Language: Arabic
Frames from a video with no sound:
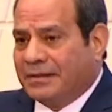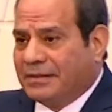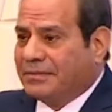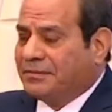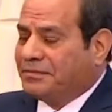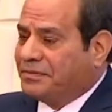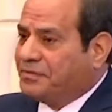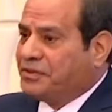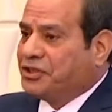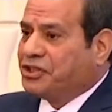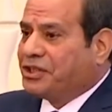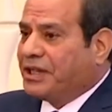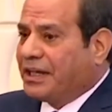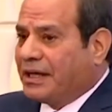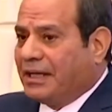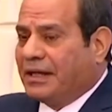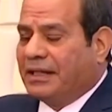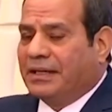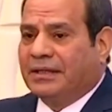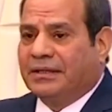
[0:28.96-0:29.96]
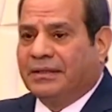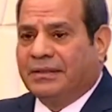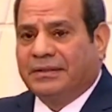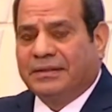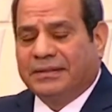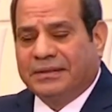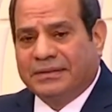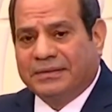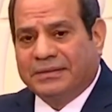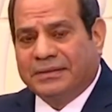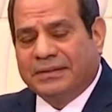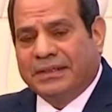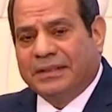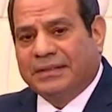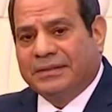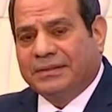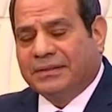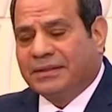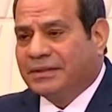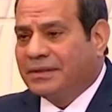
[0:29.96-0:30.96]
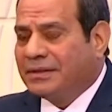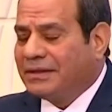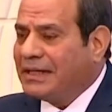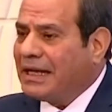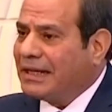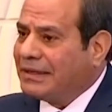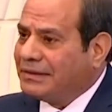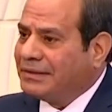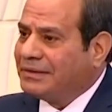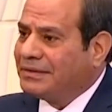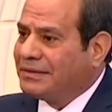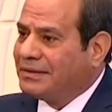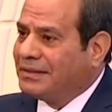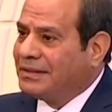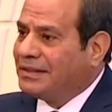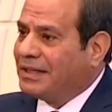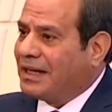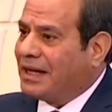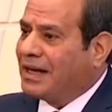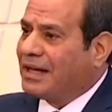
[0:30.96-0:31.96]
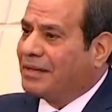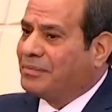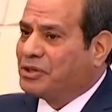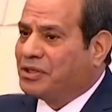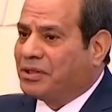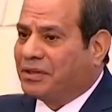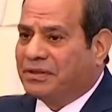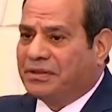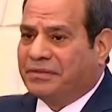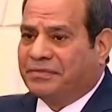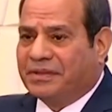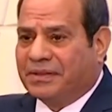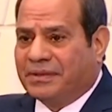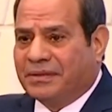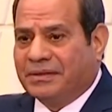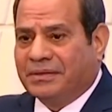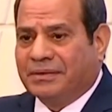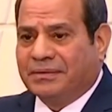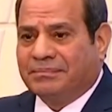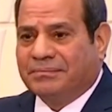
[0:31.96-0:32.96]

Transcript: آه، في الشارع آه، يعني حاجه مش لطيفه